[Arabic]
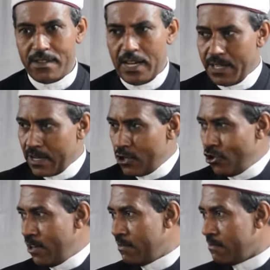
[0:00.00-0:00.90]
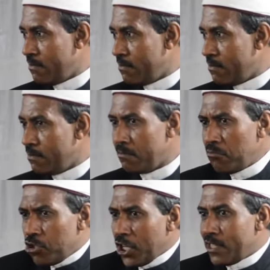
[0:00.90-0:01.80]
هذا الرجل
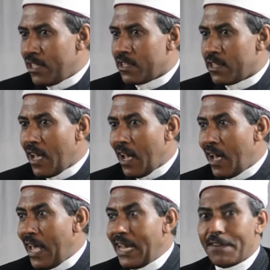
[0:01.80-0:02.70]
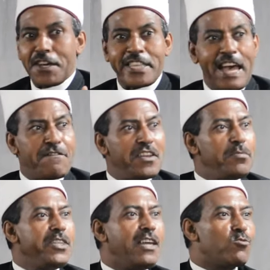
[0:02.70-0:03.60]
متشدد ألف كتاب في
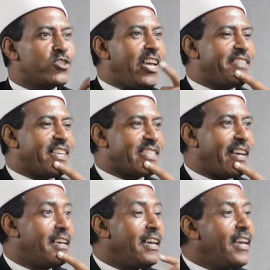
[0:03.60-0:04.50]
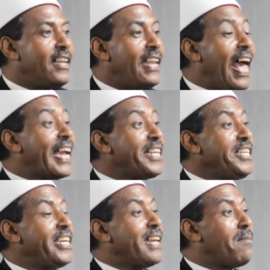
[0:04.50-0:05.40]
البدع المستحدثة لكن
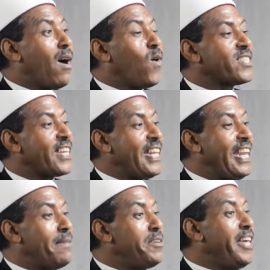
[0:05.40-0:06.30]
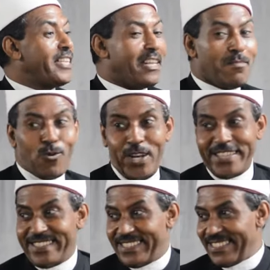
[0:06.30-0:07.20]
حينما وصل إلى بدعة
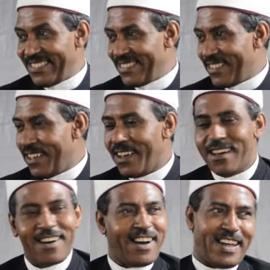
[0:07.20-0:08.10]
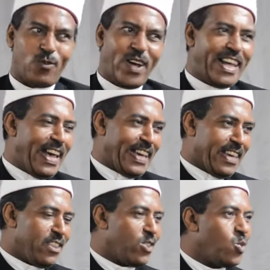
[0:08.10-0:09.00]
المولد قال
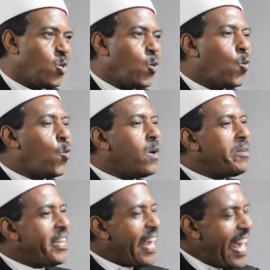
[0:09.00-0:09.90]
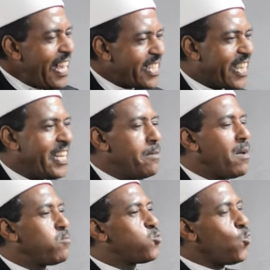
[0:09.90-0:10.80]
ولكن ومن أحسن
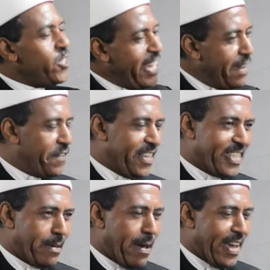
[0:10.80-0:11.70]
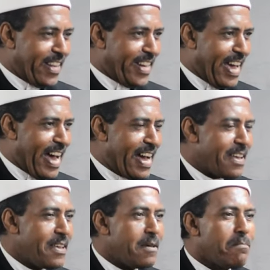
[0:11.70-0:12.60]
ما ابتدع في زماننا
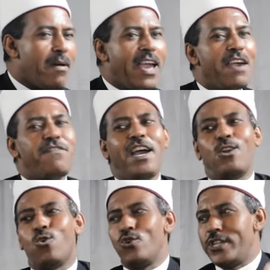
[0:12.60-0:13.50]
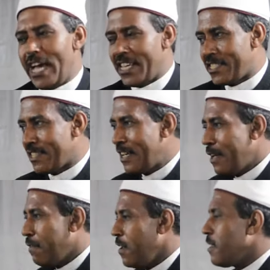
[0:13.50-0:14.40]
ما يفعله الناس
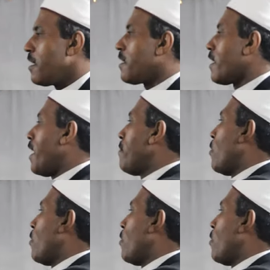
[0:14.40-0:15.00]
في ذكرى